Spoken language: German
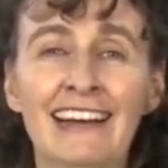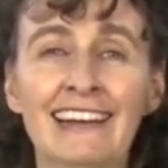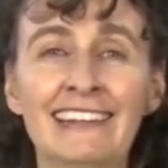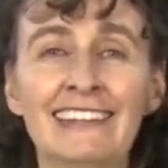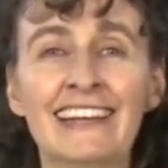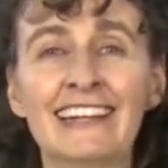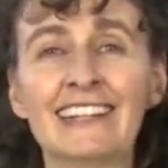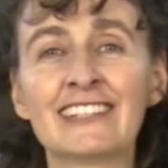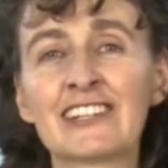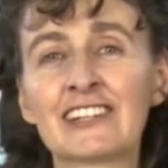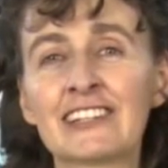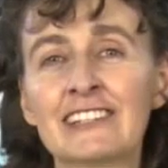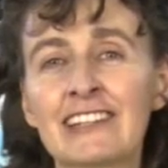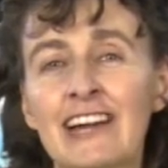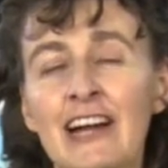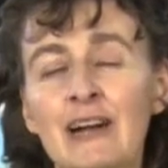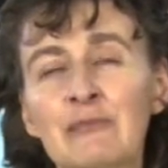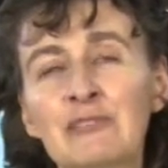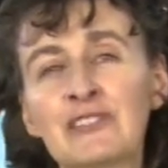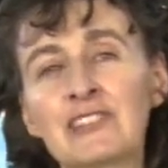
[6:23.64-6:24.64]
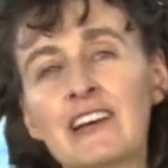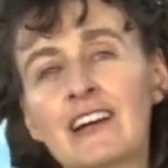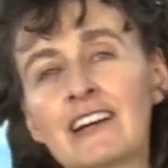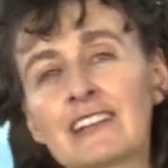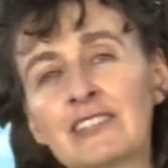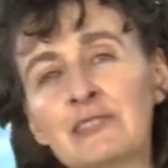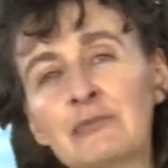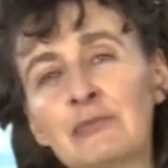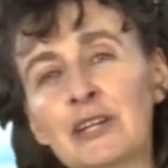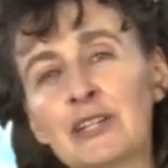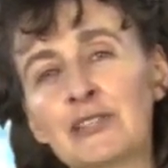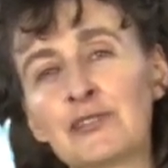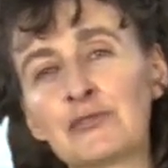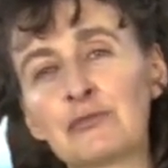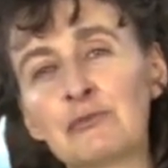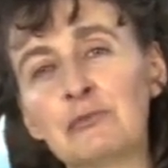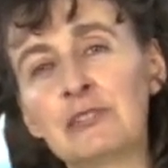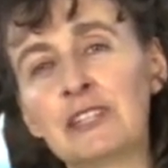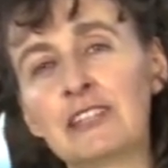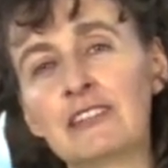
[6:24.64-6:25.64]
Eine ältere Dame sagte mal
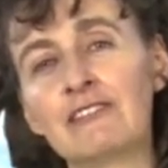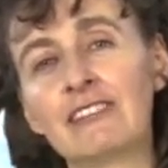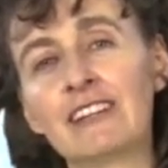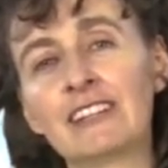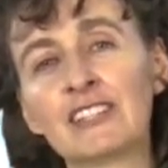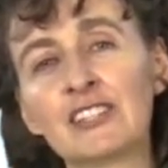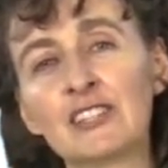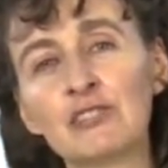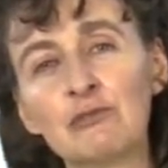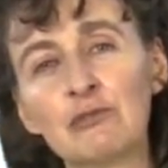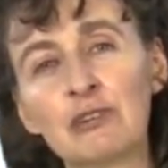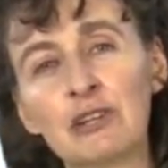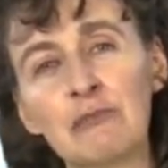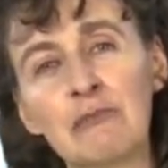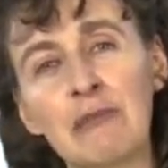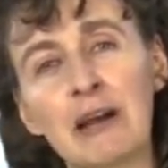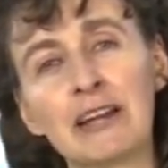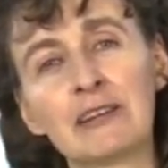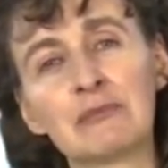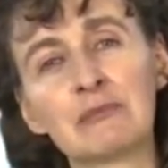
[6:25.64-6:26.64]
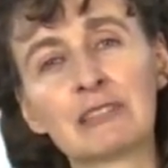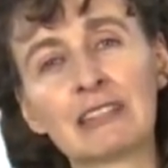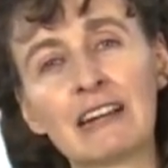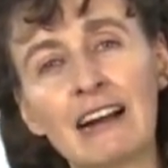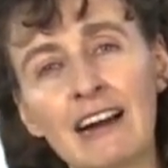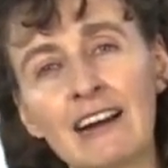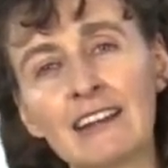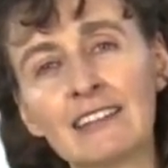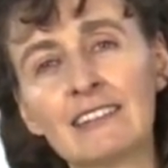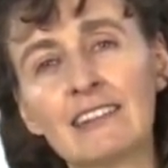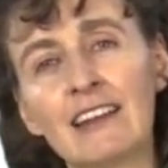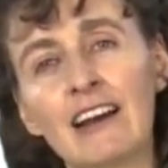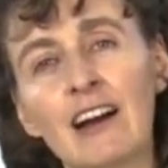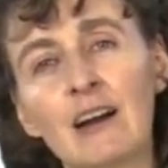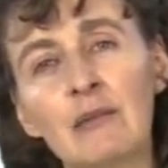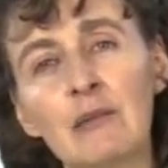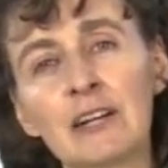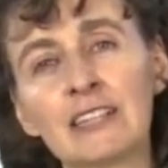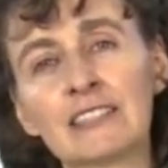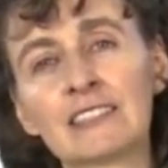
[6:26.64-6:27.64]
zu mir, wenn ich nur in meinem Garten
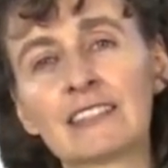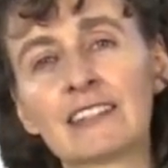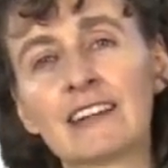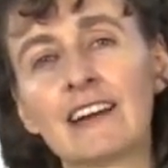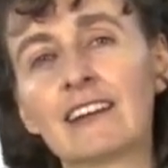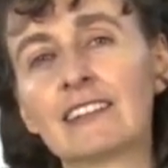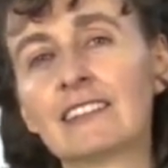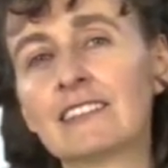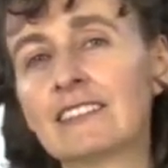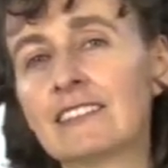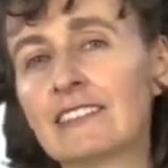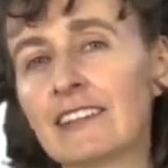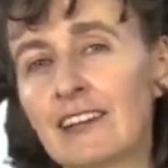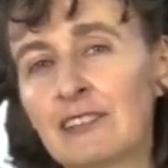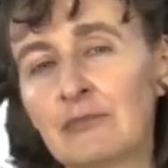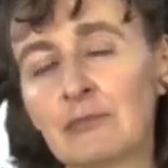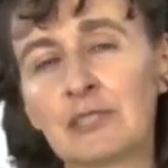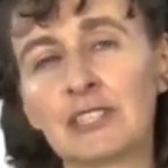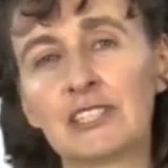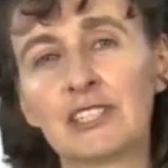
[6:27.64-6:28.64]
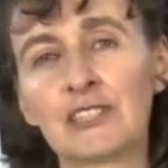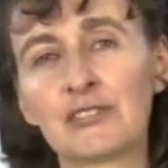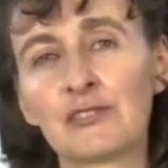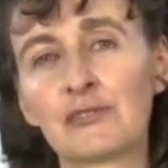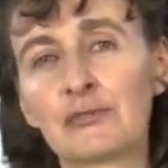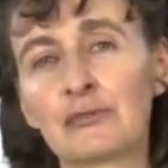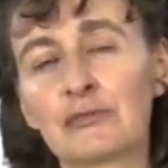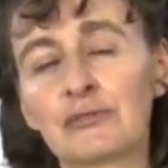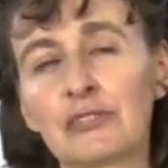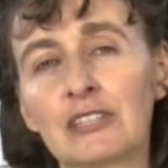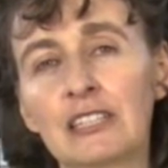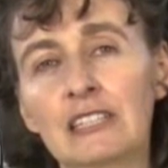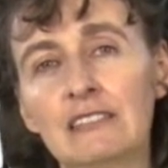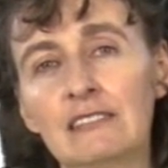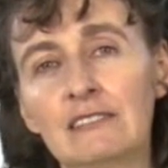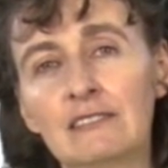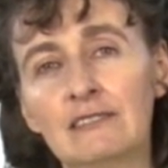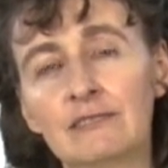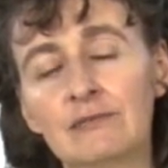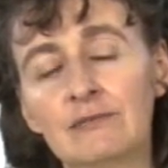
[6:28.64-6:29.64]
arbeiten kann, dann bin ich
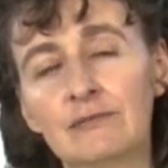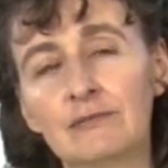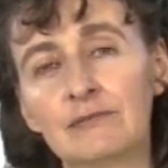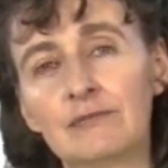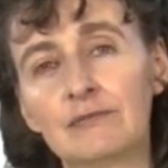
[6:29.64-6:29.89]
zufrieden.